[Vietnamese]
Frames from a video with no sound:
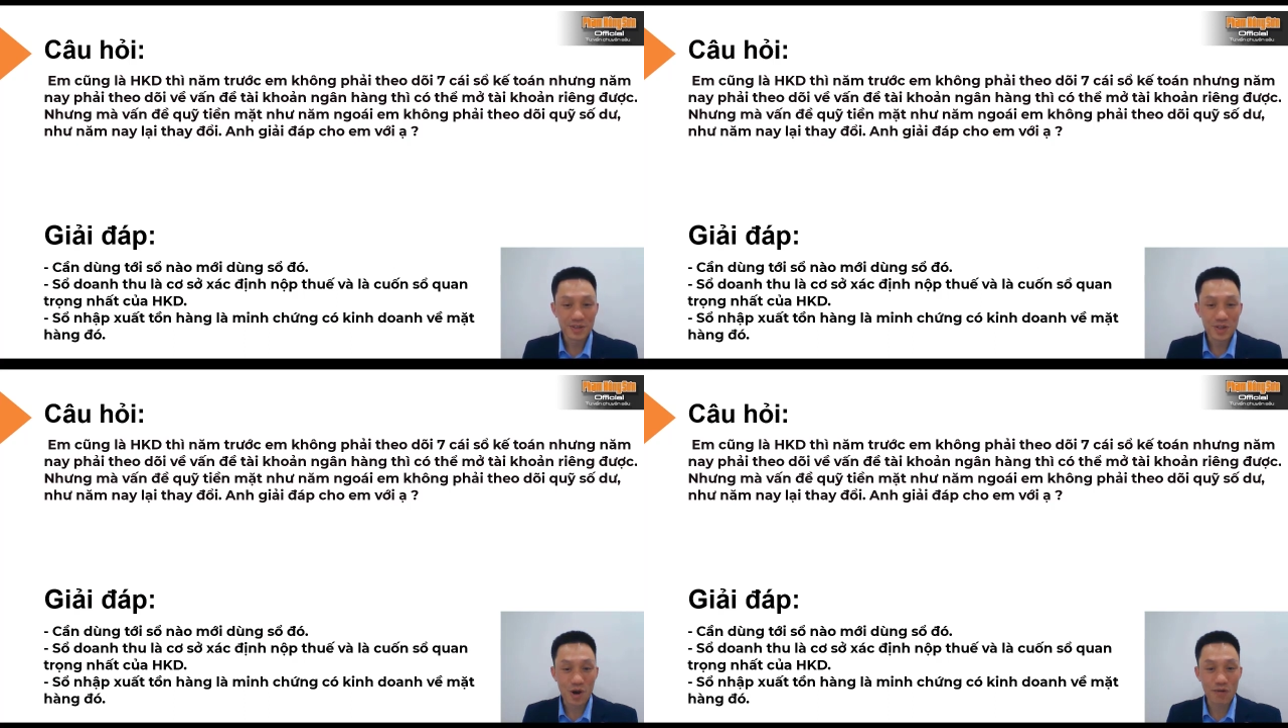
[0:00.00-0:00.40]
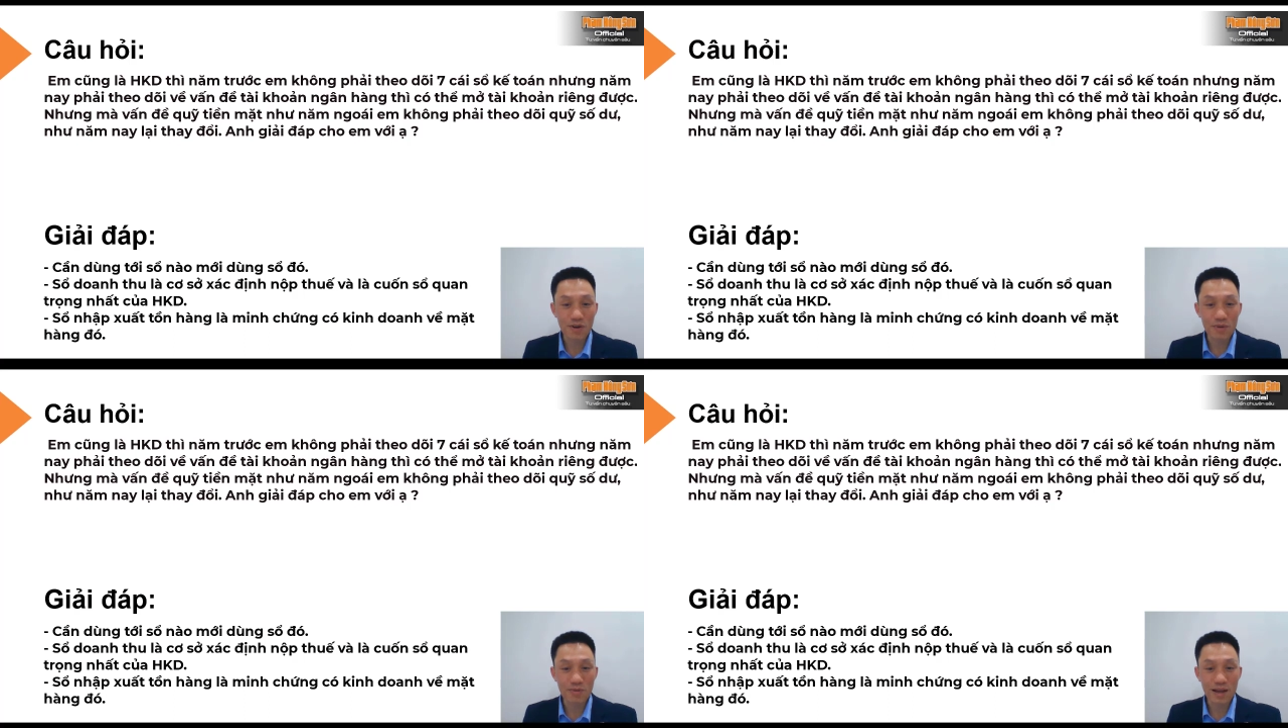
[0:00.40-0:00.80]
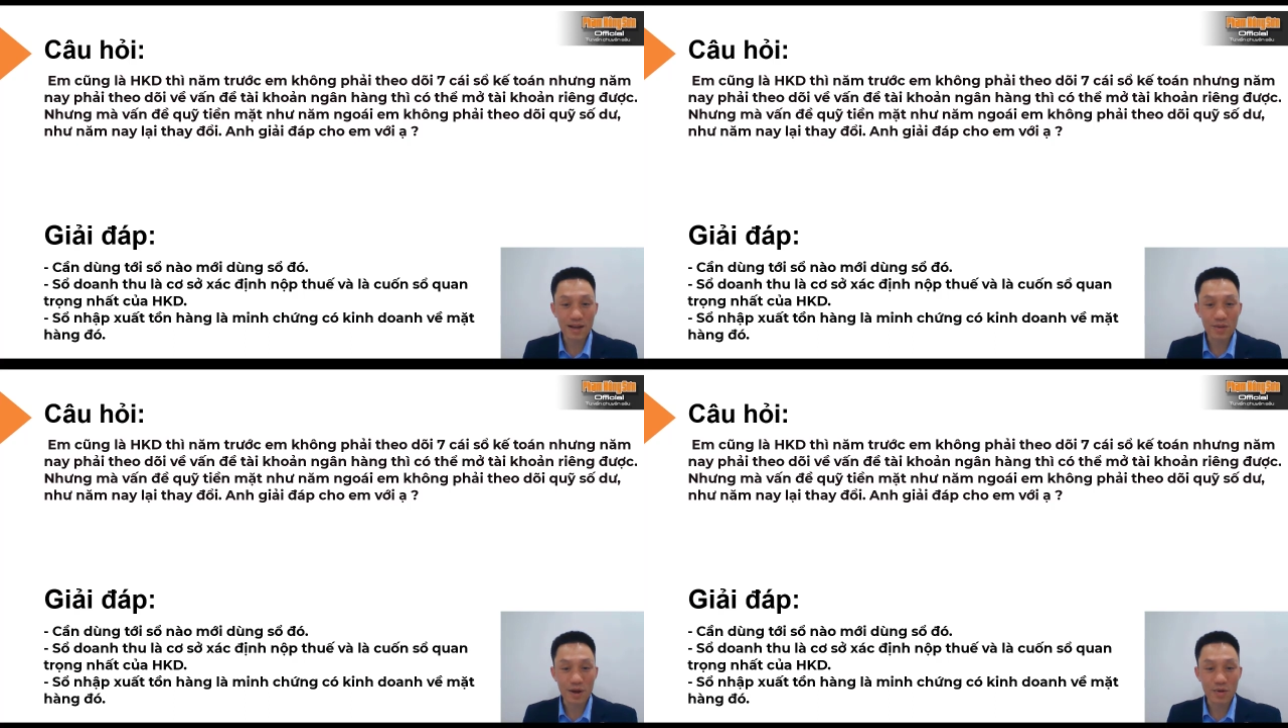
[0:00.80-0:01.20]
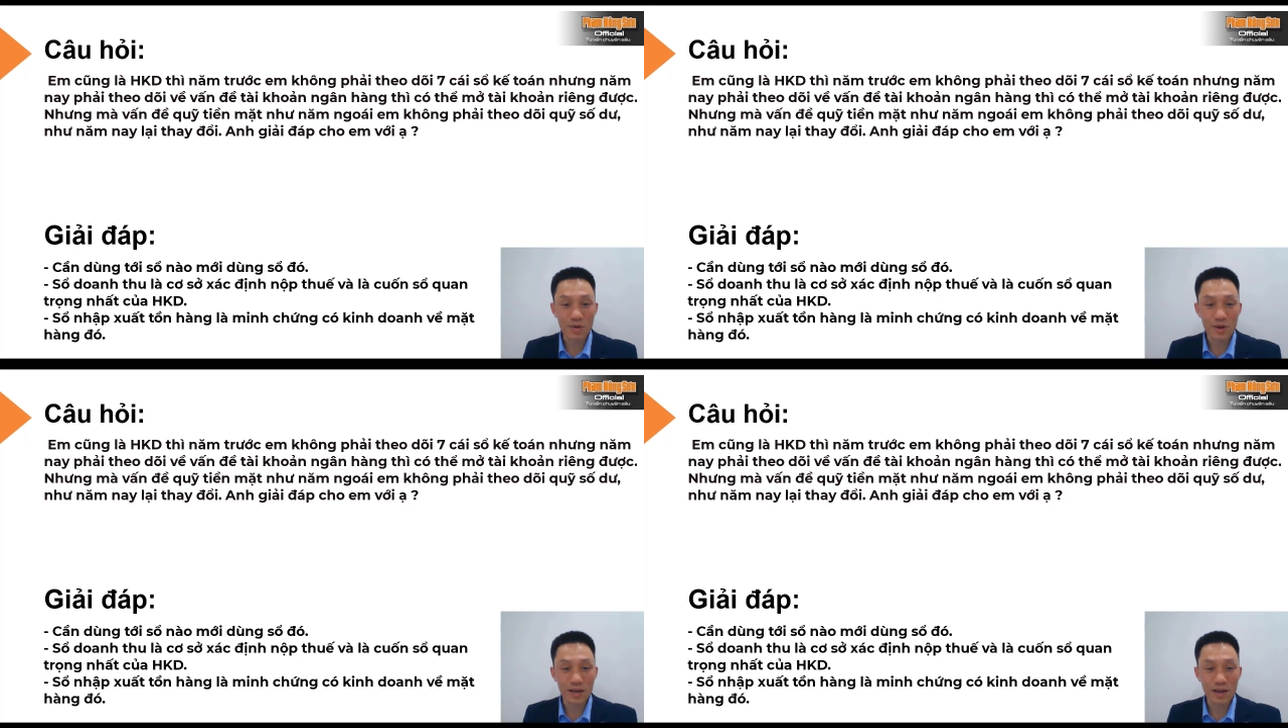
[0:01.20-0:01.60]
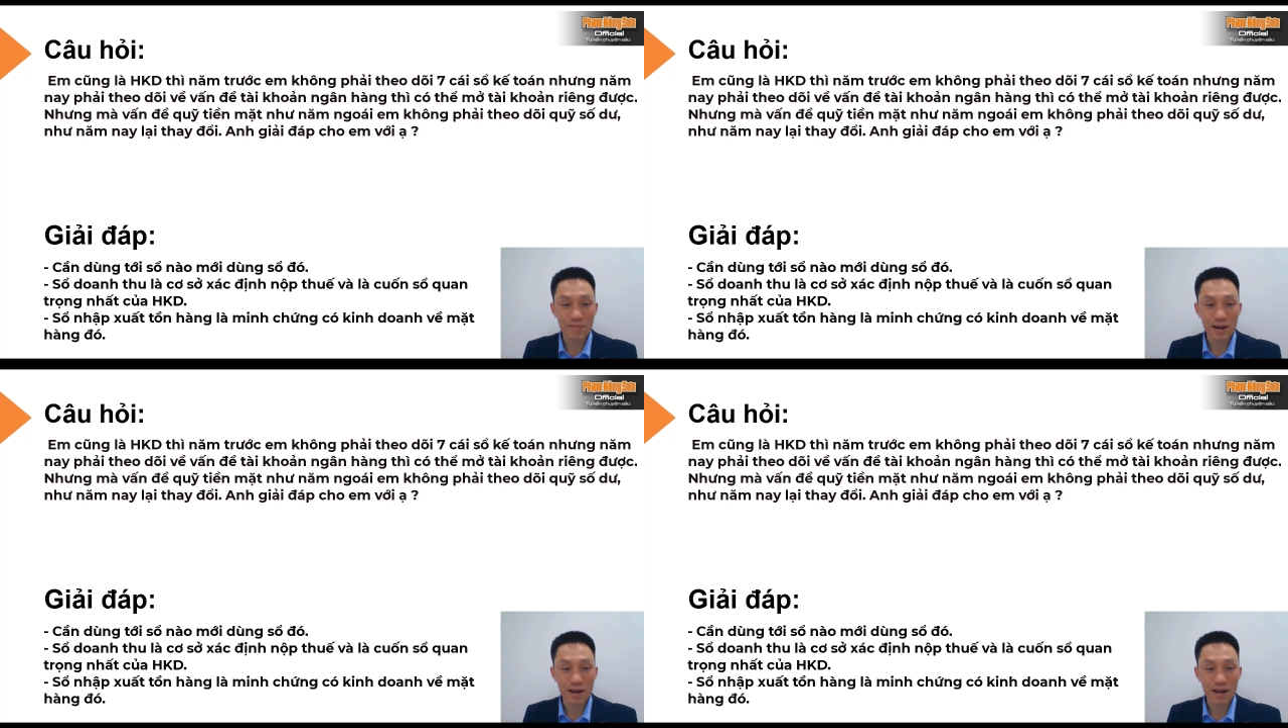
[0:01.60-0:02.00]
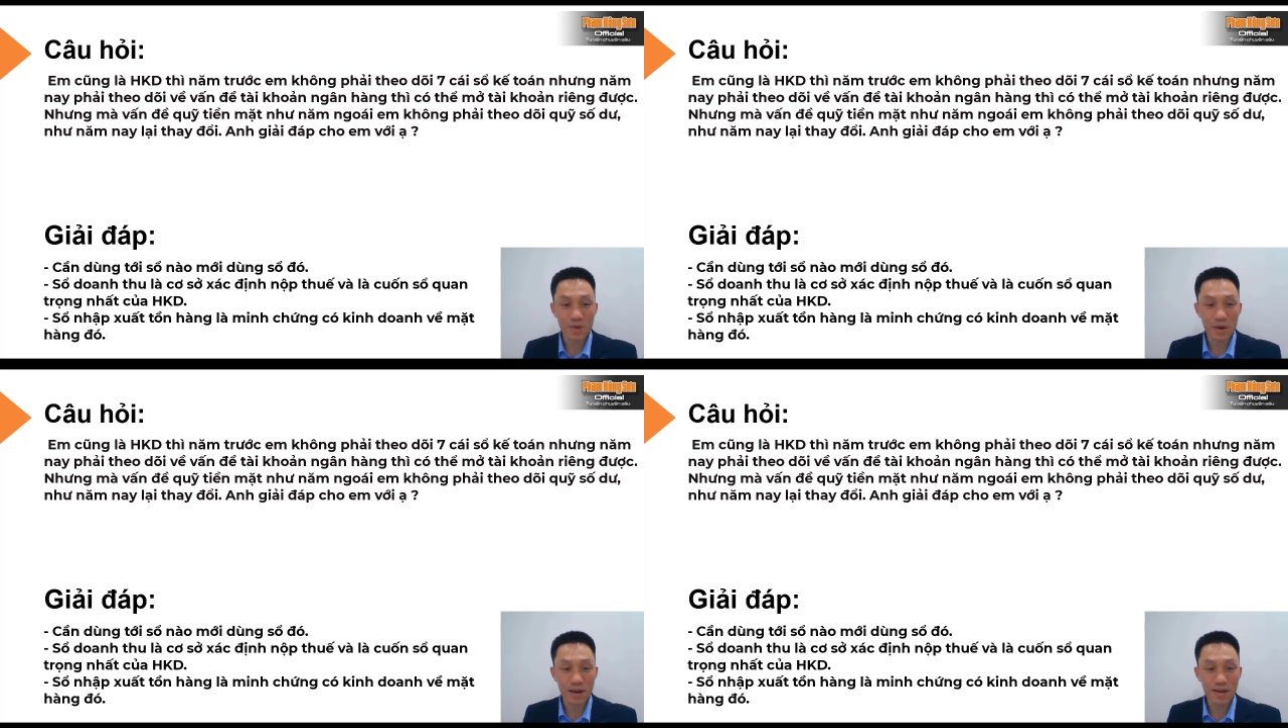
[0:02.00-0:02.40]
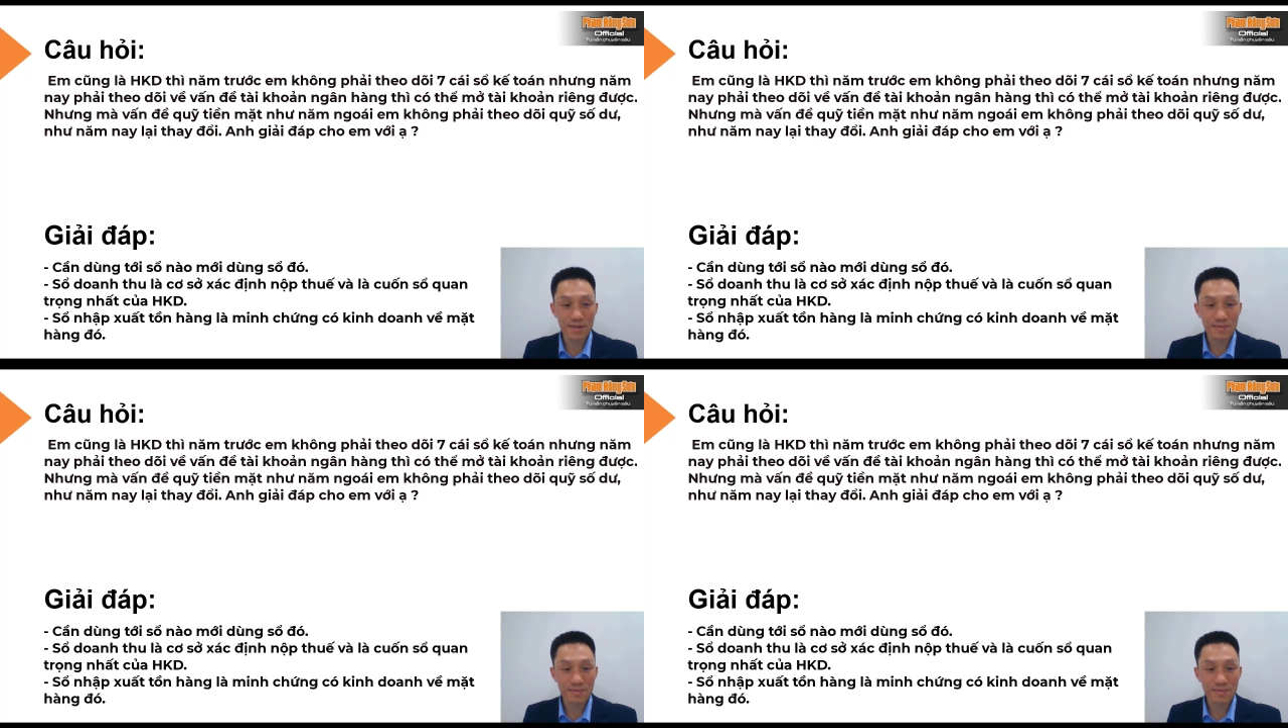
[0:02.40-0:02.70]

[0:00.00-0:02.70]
So với công tác kế toán của doanh nghiệp mà kê khai thuế,